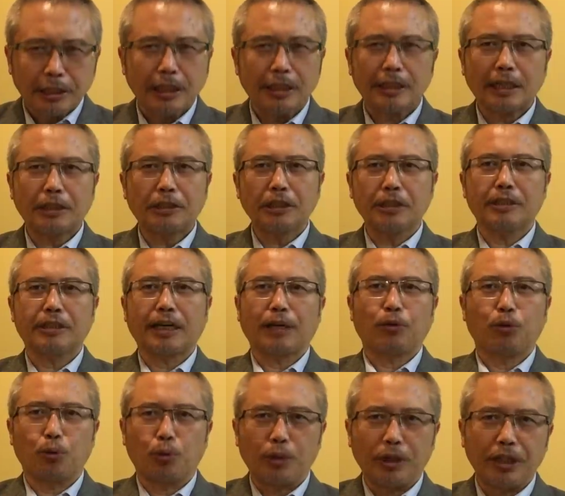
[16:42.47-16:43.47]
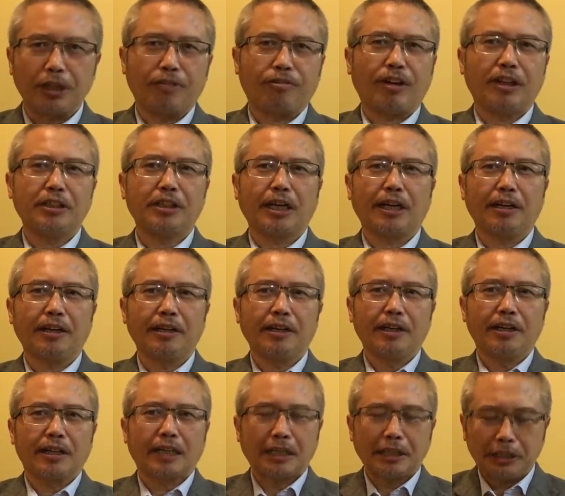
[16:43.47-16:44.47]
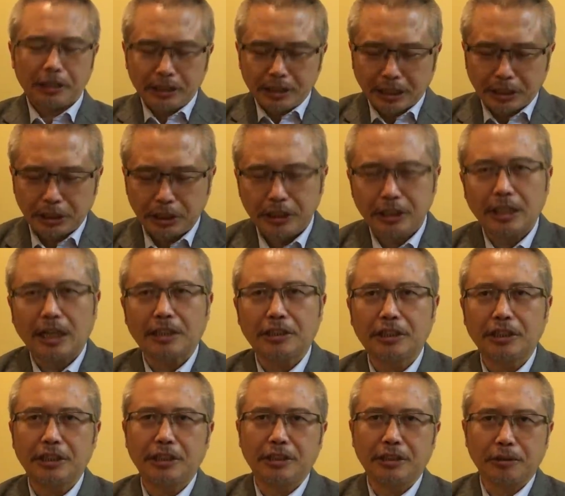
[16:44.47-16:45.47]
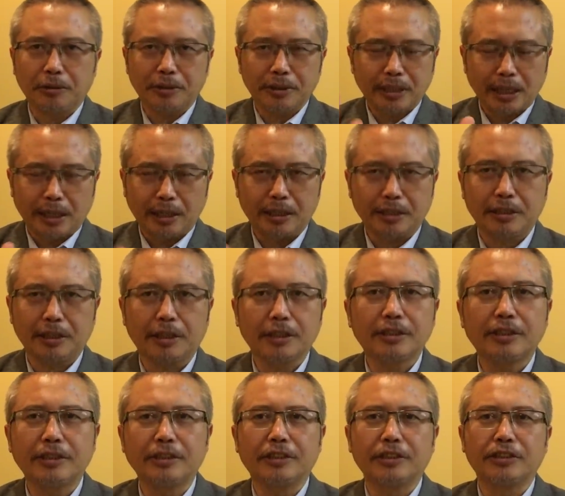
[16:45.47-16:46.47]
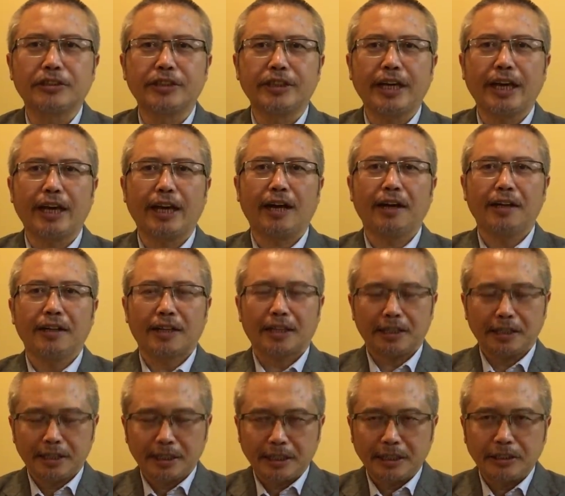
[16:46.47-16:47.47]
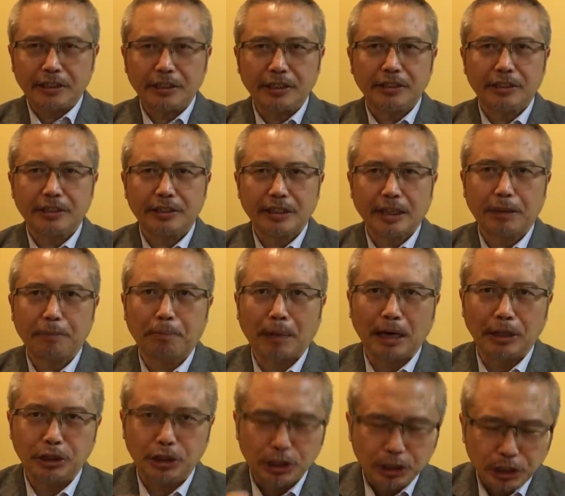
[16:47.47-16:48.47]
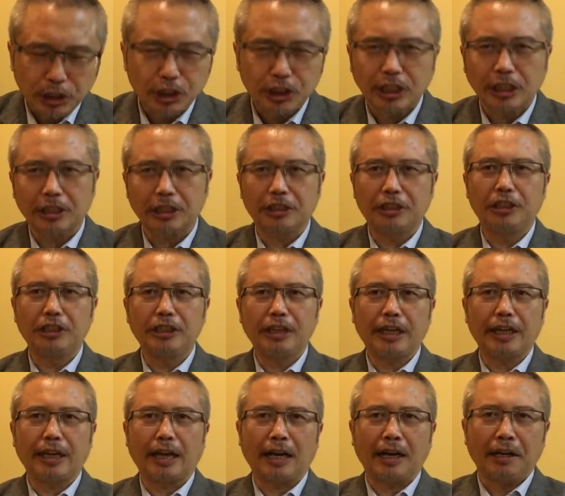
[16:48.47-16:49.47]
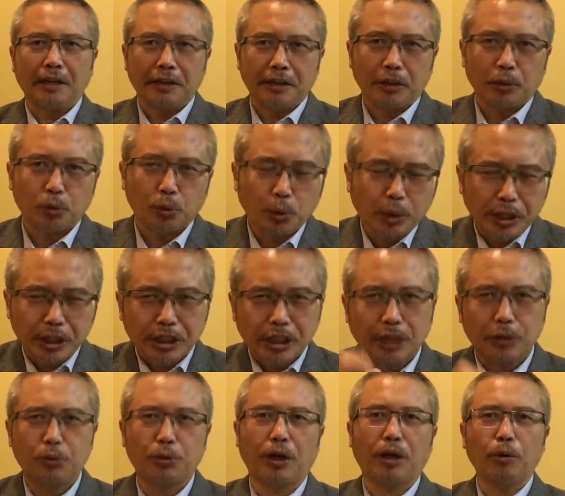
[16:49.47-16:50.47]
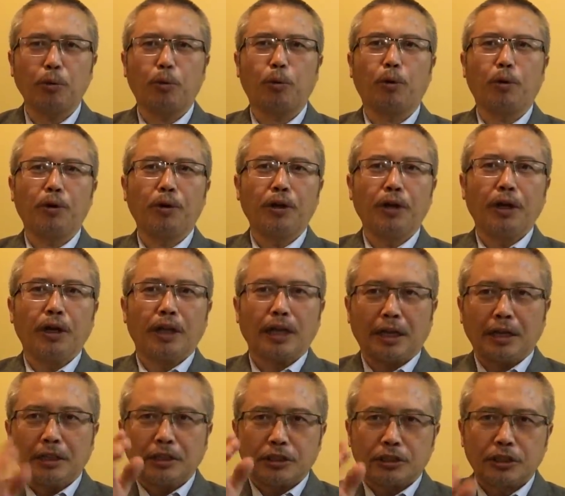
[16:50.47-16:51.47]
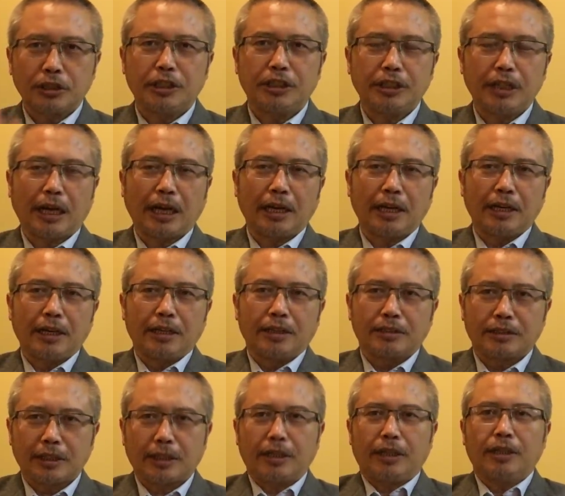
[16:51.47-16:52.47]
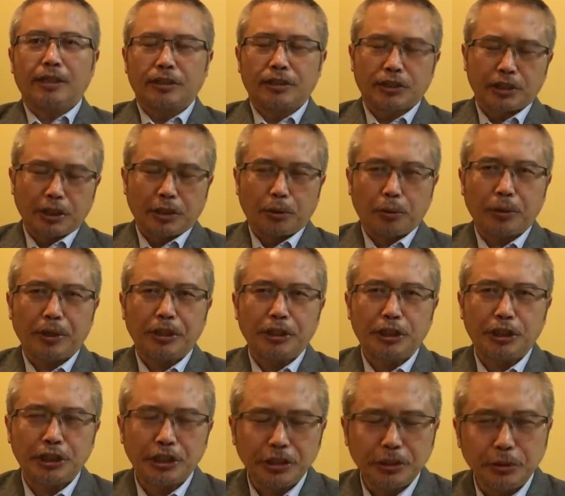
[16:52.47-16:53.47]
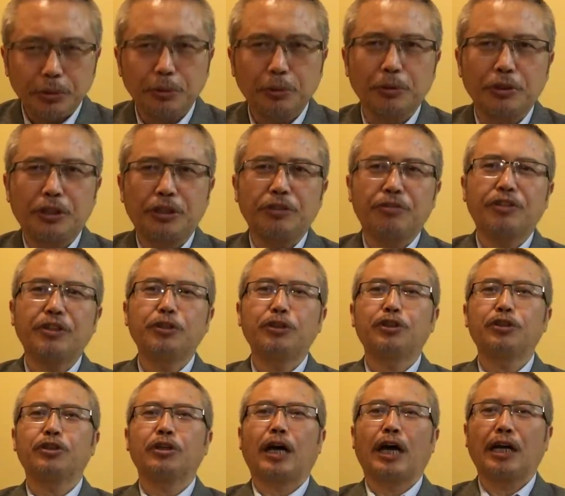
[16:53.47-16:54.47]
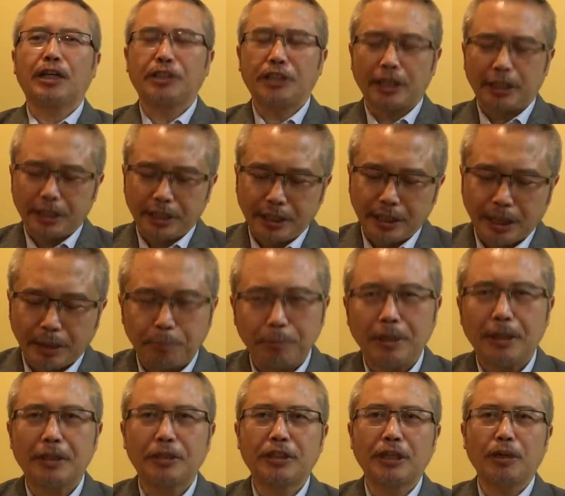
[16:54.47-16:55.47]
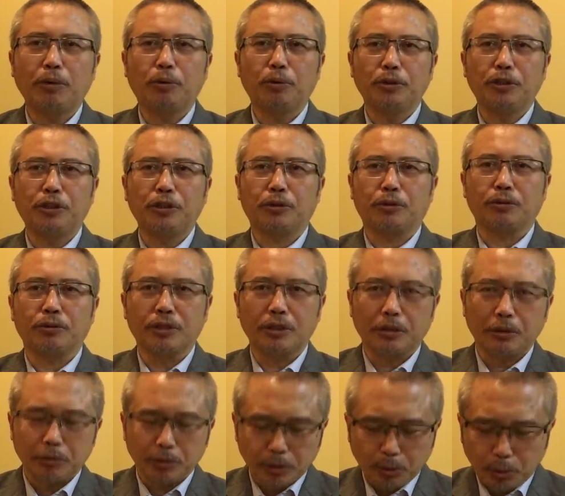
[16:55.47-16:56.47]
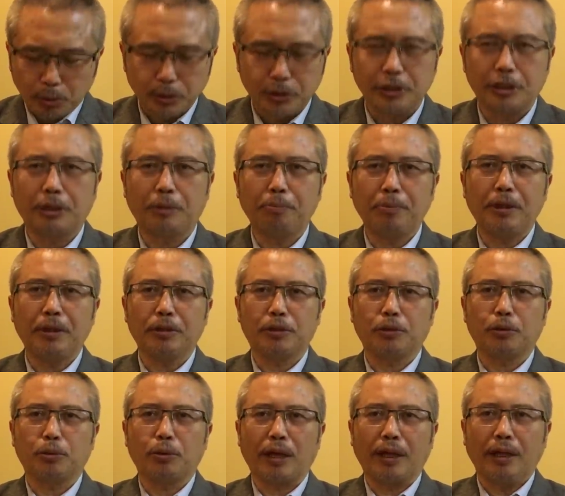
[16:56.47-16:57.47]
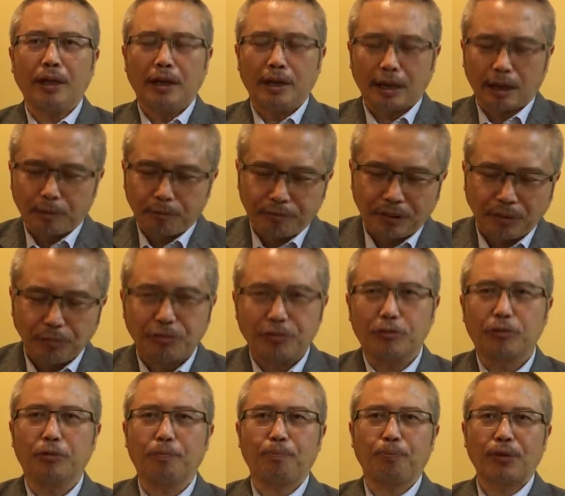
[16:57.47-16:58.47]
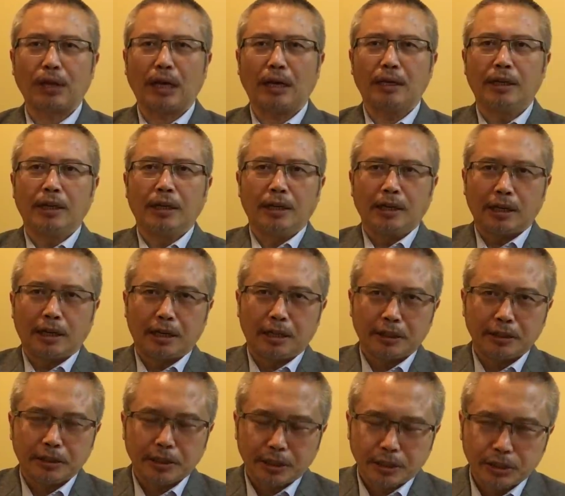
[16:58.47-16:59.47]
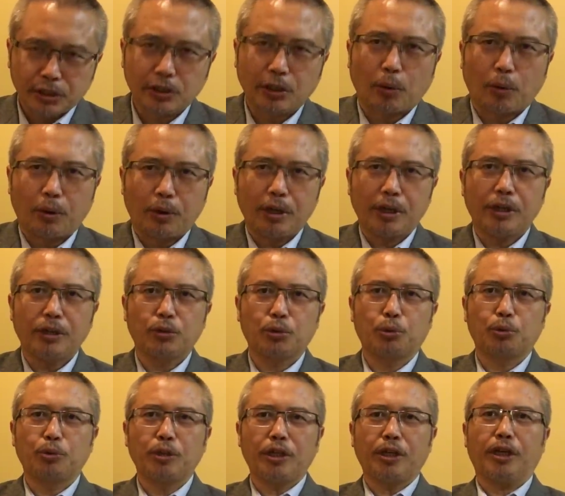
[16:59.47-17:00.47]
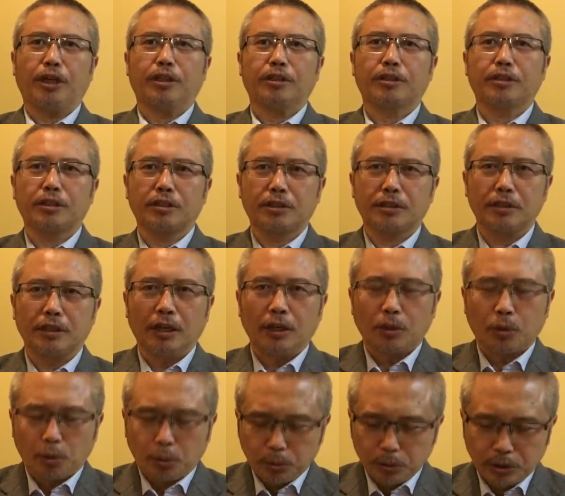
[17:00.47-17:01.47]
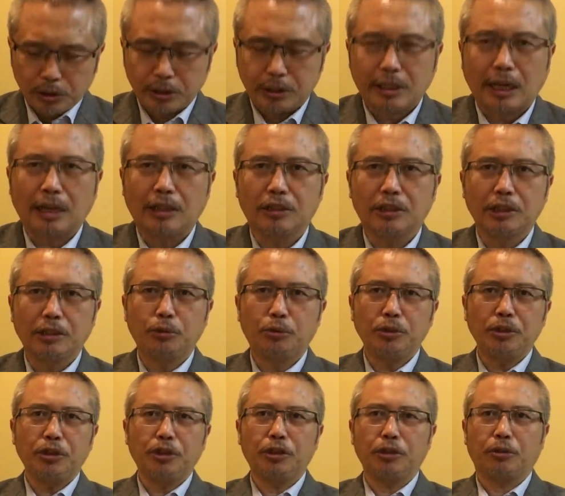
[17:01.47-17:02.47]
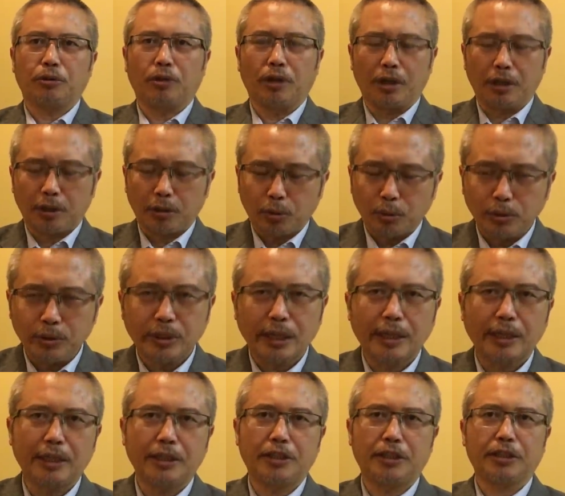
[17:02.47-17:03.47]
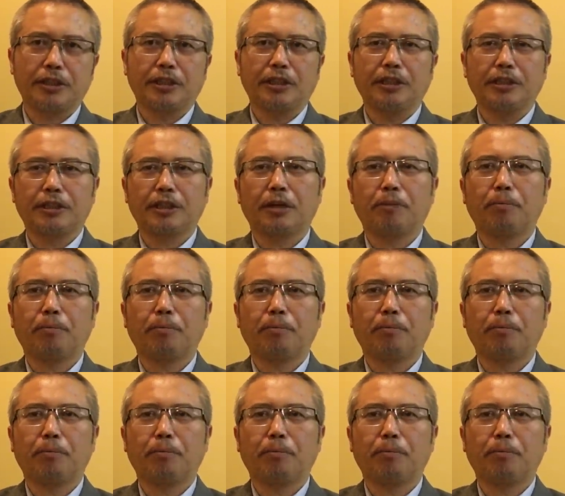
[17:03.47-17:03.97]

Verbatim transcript: 现在正在努力的方向。他已经在新疆进行过这样的这个政治实验了。他现在正在把新疆的经验呢，要推向全国。那实行呢？这个社会信用积分制啊，建立严密的监控系统，这都是控制人民的手段。那反腐，那和这个扫黑除恶，这是控制党政军系统和工商业阶层的这